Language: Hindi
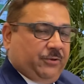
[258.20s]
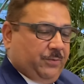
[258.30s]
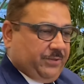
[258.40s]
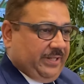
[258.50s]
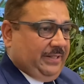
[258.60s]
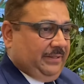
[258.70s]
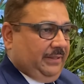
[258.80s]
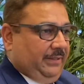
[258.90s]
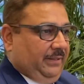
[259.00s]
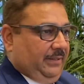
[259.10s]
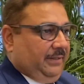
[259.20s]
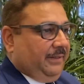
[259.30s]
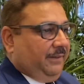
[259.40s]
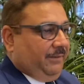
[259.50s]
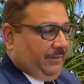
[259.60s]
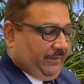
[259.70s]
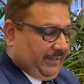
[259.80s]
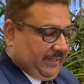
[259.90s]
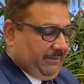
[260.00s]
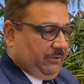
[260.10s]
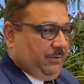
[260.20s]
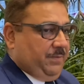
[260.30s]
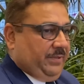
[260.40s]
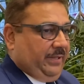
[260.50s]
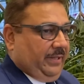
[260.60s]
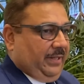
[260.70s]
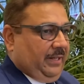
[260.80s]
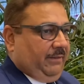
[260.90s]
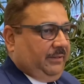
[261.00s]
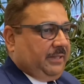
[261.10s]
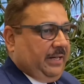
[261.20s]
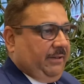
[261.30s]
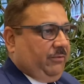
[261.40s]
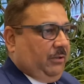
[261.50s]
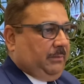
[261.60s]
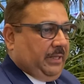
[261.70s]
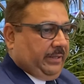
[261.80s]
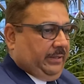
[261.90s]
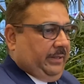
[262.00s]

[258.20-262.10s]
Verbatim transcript: रूम्स हैं 57 57 rooms and starting from our